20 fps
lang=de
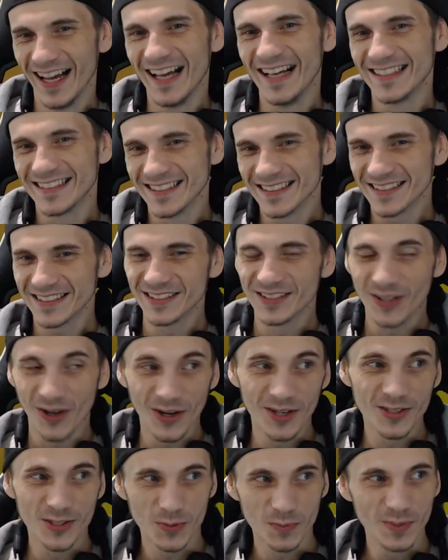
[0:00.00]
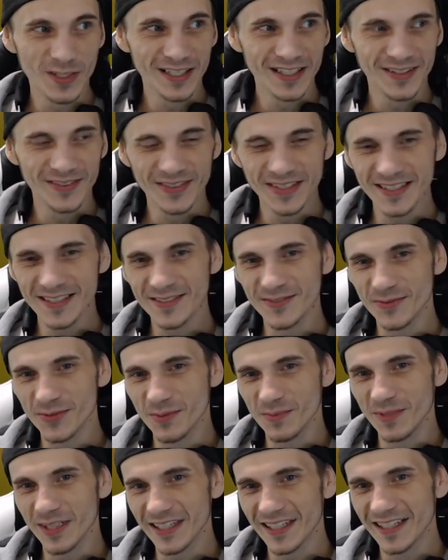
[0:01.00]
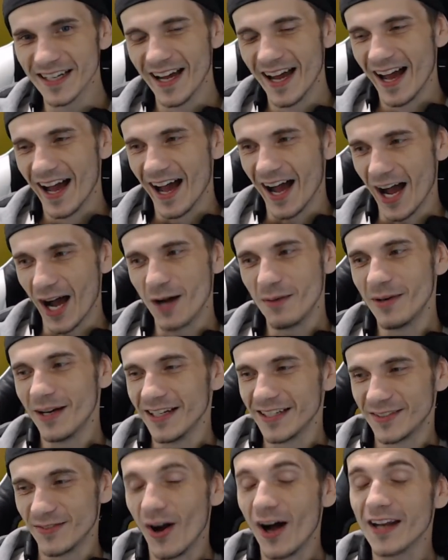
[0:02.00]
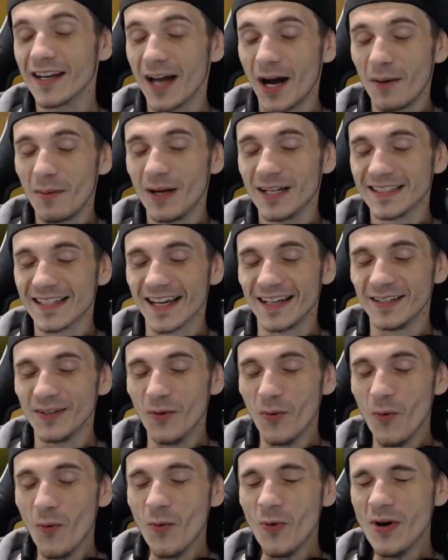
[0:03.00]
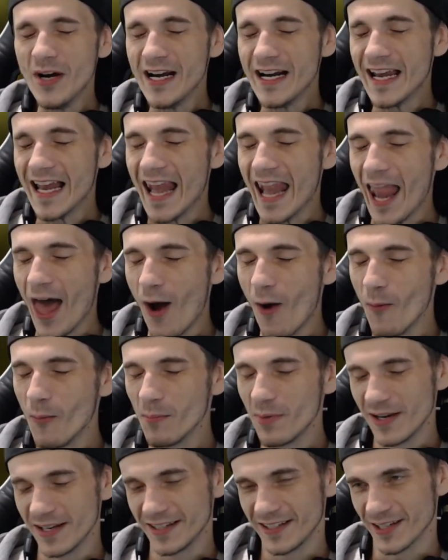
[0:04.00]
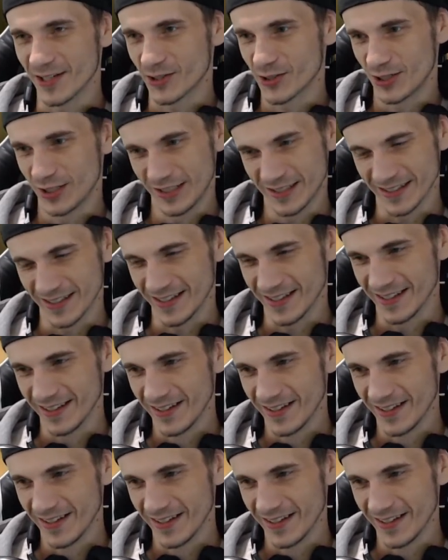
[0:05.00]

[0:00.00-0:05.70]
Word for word: Es ist ein tolles Spiel gewesen für mich, aber ich war damals ein unglaublicher Schisser.